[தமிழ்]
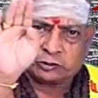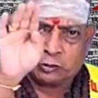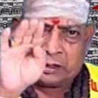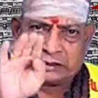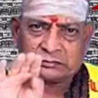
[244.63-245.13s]

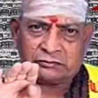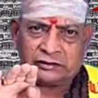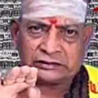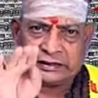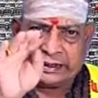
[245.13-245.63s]

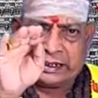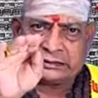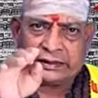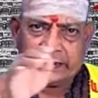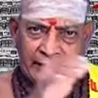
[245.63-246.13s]
சுபாத்துவத்தை
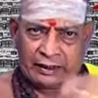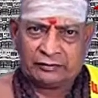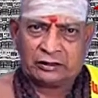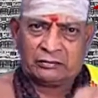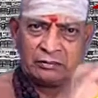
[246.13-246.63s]
அந்த
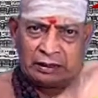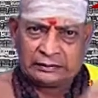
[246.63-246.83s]
இறைவனும்